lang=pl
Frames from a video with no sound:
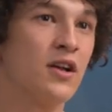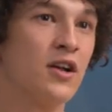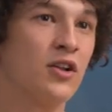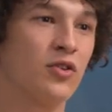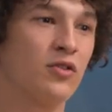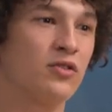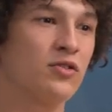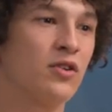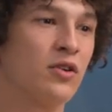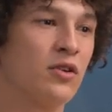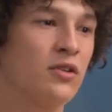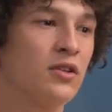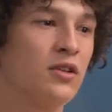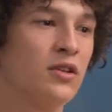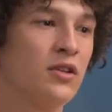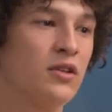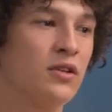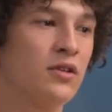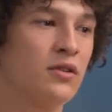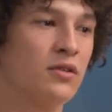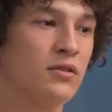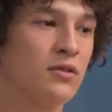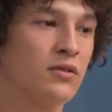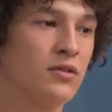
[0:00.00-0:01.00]
To, że
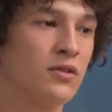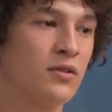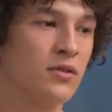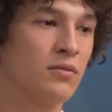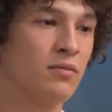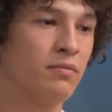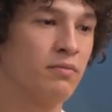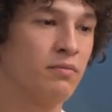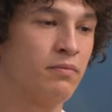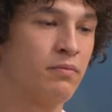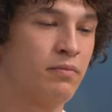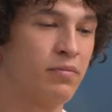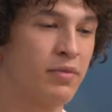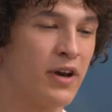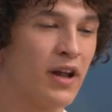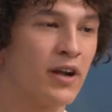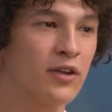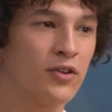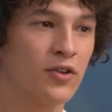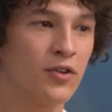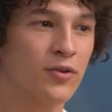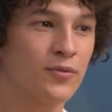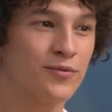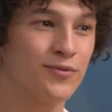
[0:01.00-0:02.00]
oni e,
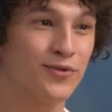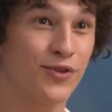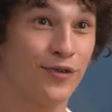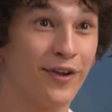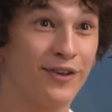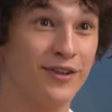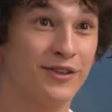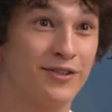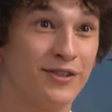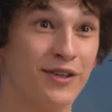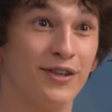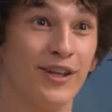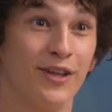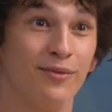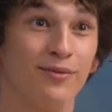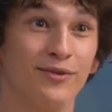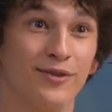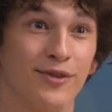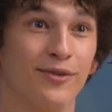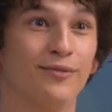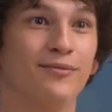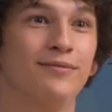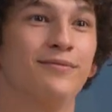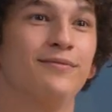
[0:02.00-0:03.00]
pragną dowiedzieć się, kim
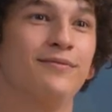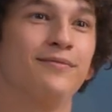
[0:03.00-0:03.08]
są.